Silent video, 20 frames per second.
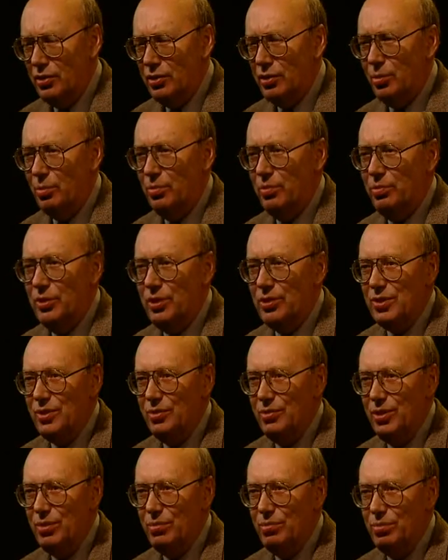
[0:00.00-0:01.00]
чтобы в
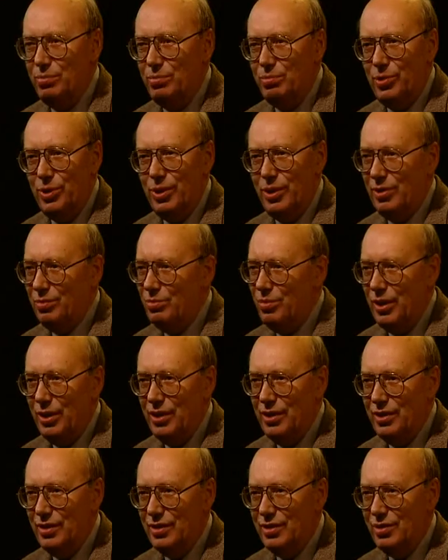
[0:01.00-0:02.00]
Москве
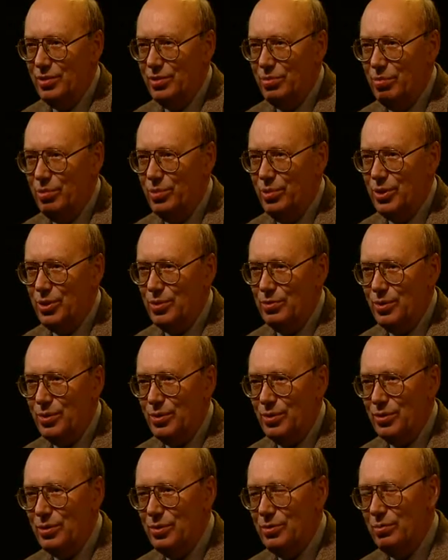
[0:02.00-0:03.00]
колебания
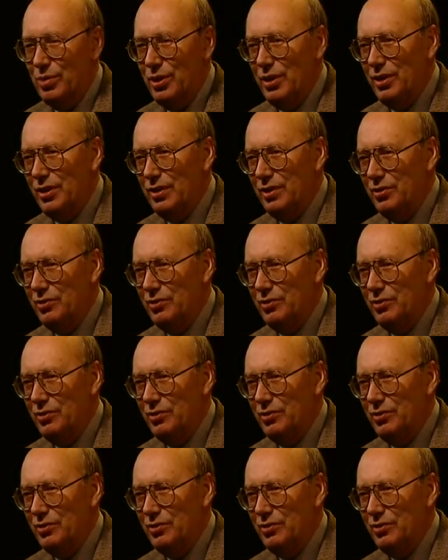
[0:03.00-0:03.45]
почвы были,